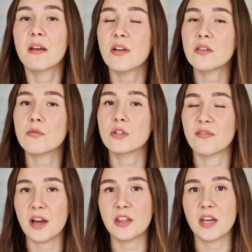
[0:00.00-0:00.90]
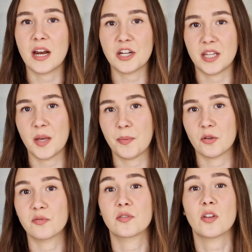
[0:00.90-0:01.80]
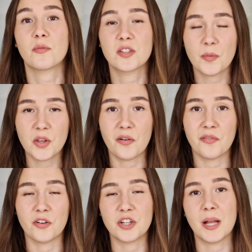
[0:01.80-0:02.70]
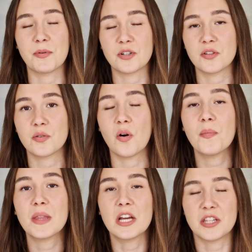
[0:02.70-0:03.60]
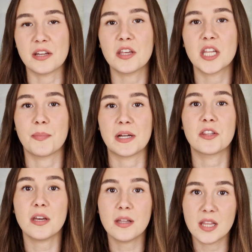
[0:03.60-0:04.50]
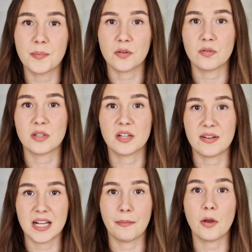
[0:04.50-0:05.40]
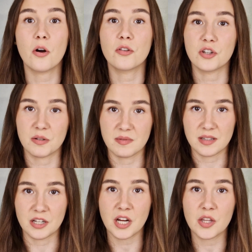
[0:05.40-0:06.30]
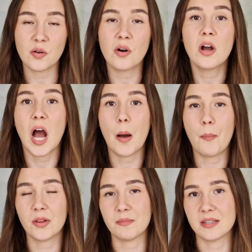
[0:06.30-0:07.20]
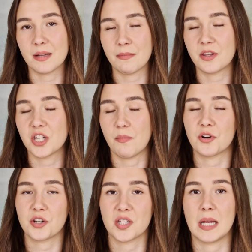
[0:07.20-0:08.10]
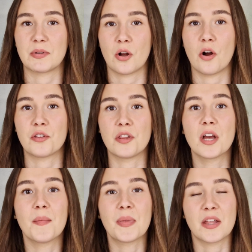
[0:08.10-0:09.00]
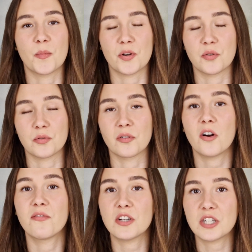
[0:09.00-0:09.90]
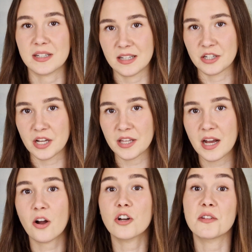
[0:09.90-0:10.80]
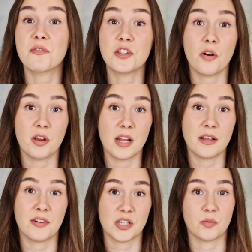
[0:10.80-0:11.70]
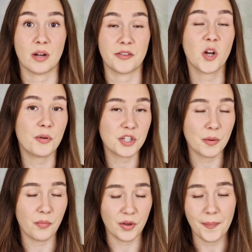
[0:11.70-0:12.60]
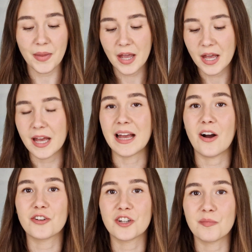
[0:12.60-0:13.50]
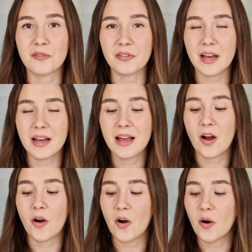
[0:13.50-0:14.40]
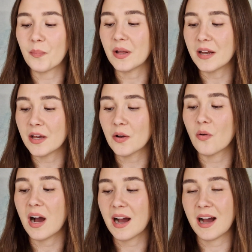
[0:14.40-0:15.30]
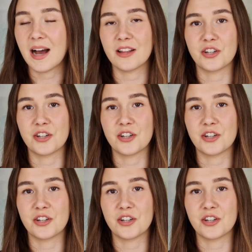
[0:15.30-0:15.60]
więc używajcie raczej takich produktów stopniowo stopniowo, czyli na początku sięgnijcie po jakiś inny produkt z kwasami o niższym stężeniu, a potem systematycznie możecie sobie przechodzić do produktów o wyższych stężeniach, oczywiście o ile Wasza skóra tego potrzebuje. E, o czym mówię? O peelingu AHA